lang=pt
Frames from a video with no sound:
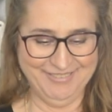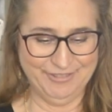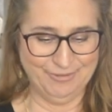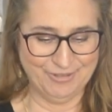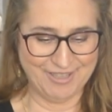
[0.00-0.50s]

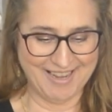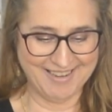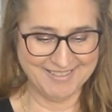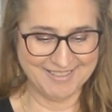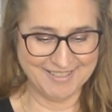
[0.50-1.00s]
Vamos
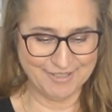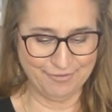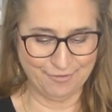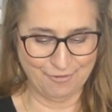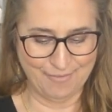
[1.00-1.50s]
lá,
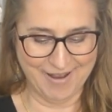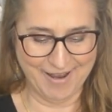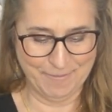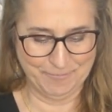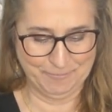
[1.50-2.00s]

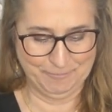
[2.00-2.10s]
desenformar.